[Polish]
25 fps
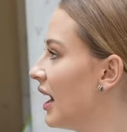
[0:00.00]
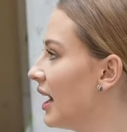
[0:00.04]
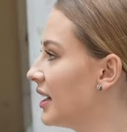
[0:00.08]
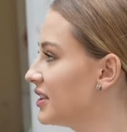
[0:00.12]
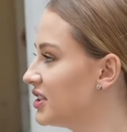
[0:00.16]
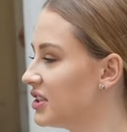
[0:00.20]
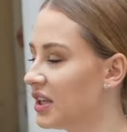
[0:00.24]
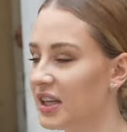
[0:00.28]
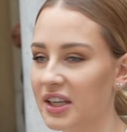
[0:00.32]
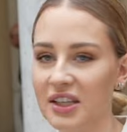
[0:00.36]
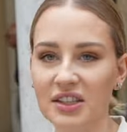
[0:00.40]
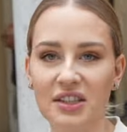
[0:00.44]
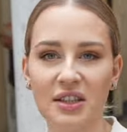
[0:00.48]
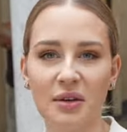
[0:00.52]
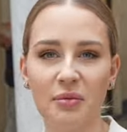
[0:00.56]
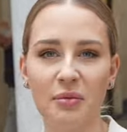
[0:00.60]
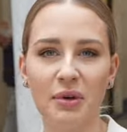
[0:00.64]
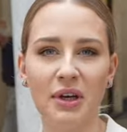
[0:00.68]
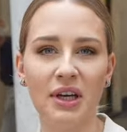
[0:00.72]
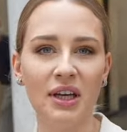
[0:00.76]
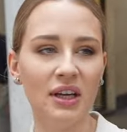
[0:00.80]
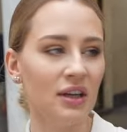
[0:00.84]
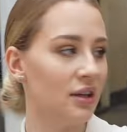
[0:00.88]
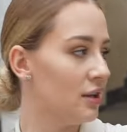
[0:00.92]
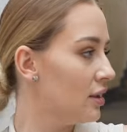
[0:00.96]
gdzie jedziemy?
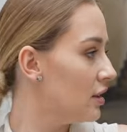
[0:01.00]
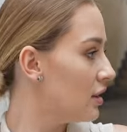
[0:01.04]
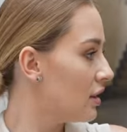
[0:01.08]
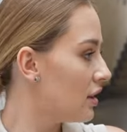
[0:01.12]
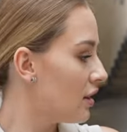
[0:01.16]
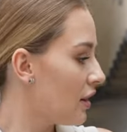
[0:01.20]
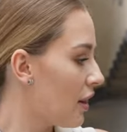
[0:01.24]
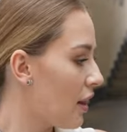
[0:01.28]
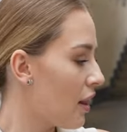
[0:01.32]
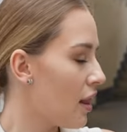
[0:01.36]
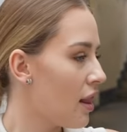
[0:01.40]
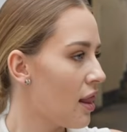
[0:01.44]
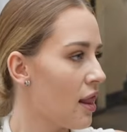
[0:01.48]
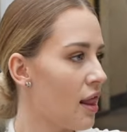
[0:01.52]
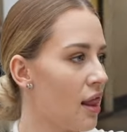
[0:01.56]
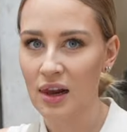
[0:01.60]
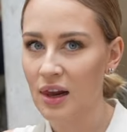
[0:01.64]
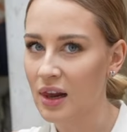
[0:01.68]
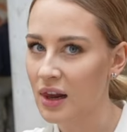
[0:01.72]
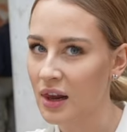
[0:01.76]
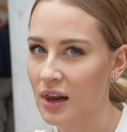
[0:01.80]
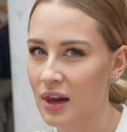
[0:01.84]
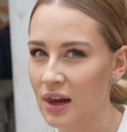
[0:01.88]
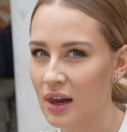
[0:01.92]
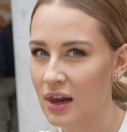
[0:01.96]
Do akwarium.
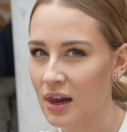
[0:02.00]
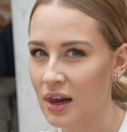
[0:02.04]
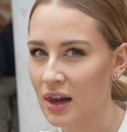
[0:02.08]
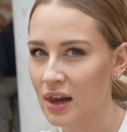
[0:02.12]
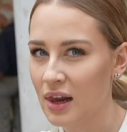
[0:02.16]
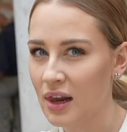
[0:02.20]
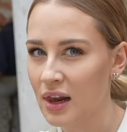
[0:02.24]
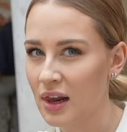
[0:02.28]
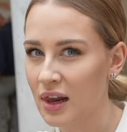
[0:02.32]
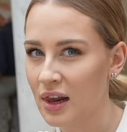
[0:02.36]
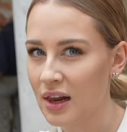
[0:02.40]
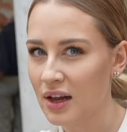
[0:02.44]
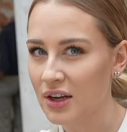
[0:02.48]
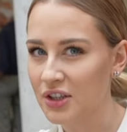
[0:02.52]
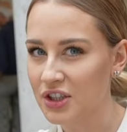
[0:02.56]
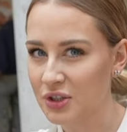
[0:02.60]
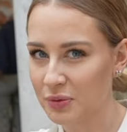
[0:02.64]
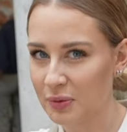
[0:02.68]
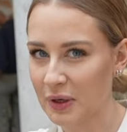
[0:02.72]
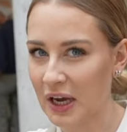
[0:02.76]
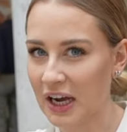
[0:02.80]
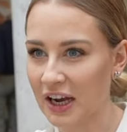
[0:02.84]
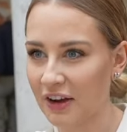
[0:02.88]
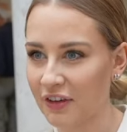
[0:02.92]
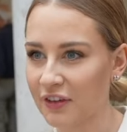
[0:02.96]
Szybka kawka.
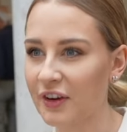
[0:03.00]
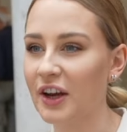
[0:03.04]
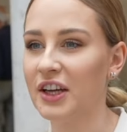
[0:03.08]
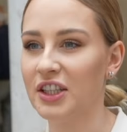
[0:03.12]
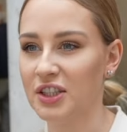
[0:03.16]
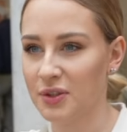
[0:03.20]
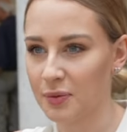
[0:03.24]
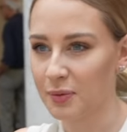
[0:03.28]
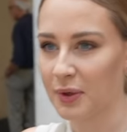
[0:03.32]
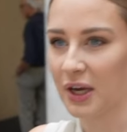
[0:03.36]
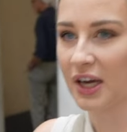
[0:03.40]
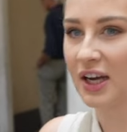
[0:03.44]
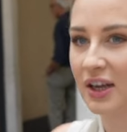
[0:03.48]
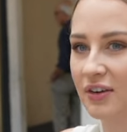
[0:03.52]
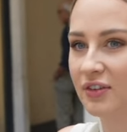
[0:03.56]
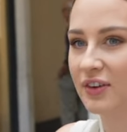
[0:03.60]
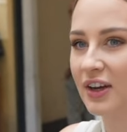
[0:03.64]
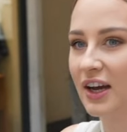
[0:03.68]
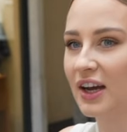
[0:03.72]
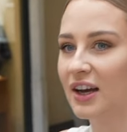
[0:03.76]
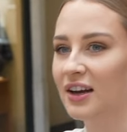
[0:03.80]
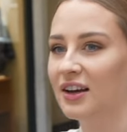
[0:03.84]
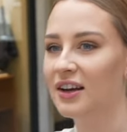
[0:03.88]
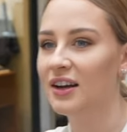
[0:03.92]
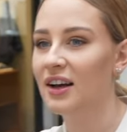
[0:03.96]
Szybka kawka? No tutaj, w tym
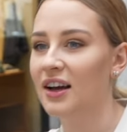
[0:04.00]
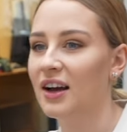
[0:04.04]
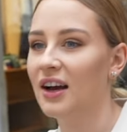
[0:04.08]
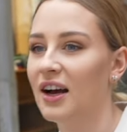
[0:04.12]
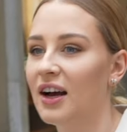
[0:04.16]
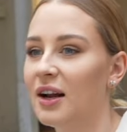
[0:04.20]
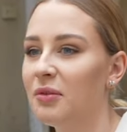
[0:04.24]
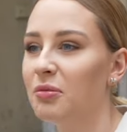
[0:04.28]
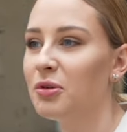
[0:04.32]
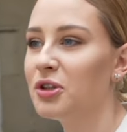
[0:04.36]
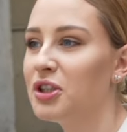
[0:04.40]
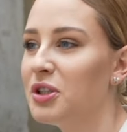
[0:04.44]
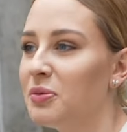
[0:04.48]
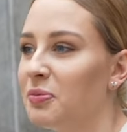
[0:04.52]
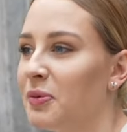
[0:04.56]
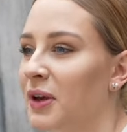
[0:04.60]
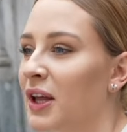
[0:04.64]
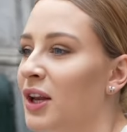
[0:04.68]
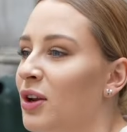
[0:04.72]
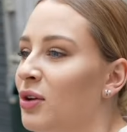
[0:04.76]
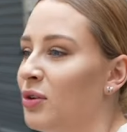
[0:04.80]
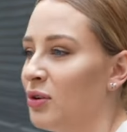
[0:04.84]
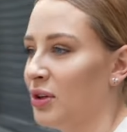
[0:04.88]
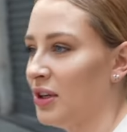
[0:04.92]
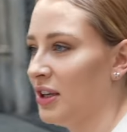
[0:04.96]
miejscu. Albo szybki
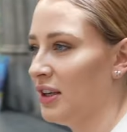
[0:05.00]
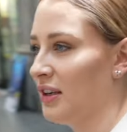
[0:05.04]
Louis.